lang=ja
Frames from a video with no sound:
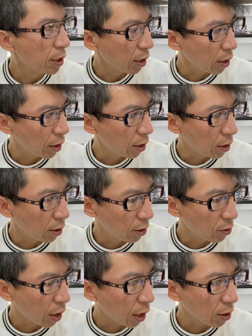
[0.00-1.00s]

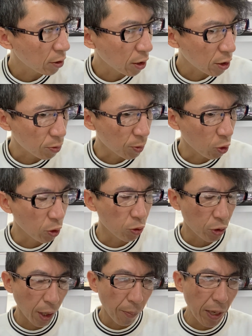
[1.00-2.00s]
えー、肌なじみのいい
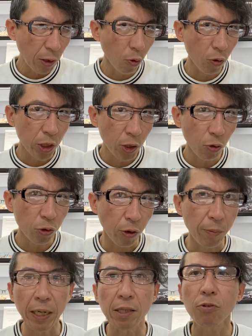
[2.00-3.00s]
深めの色といえ
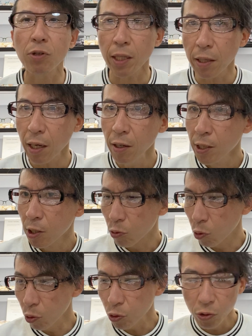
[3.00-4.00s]
ばいいんですかね。
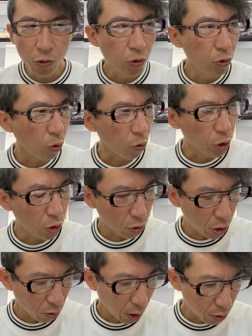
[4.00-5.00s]
こういう落ち着
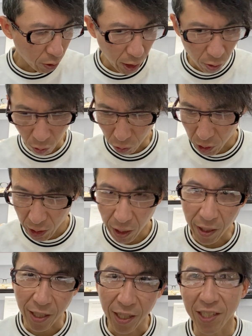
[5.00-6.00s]
きのあるレッドを好きな
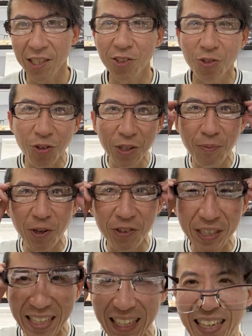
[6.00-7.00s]
方に非常に魅力
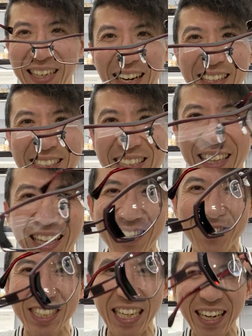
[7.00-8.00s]
的に感じていただけ
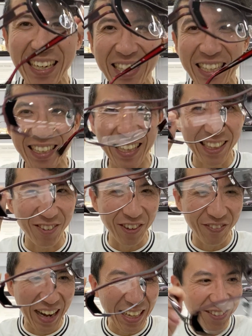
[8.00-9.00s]
る仕上がりになっており
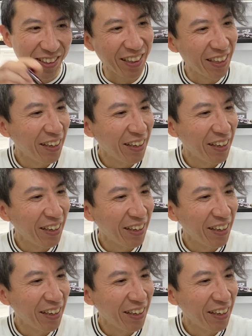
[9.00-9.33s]
ます。